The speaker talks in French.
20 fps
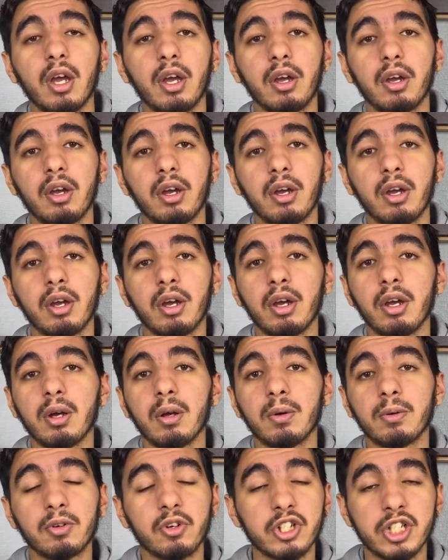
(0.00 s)

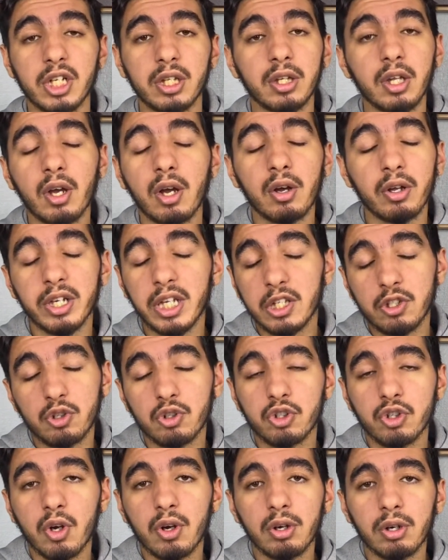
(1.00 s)
euh, quand j'étais
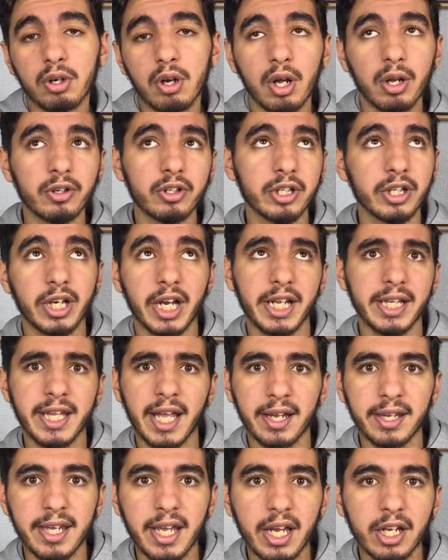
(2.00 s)
étudiant encore, l'année
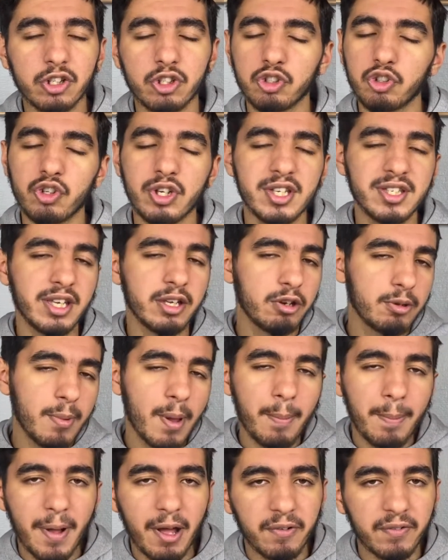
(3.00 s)
dernière, j'utilisais le même
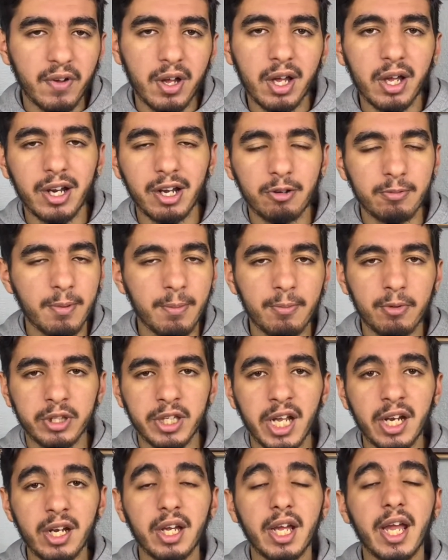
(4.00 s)
parfum, le même
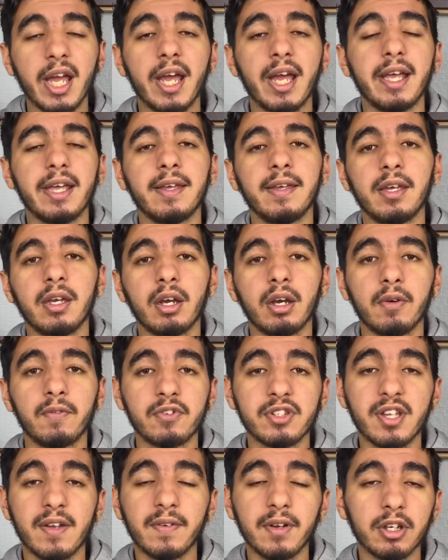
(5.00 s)
modèle. Et il euh, faut
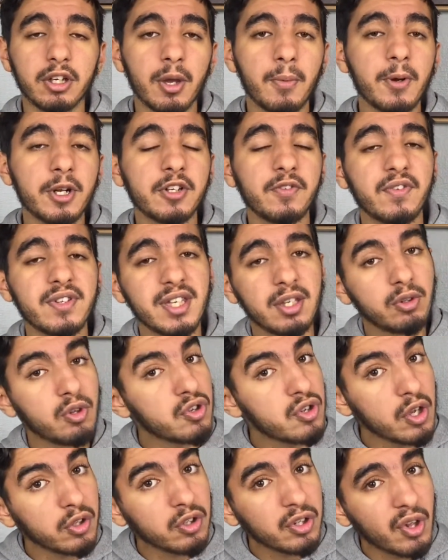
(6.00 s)
savoir que moi, je faisais
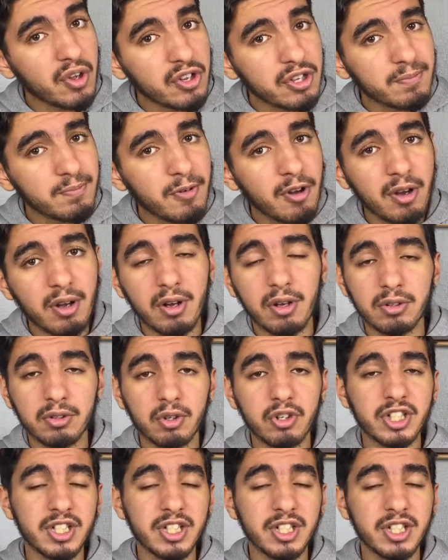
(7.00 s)
deux heures de transport entre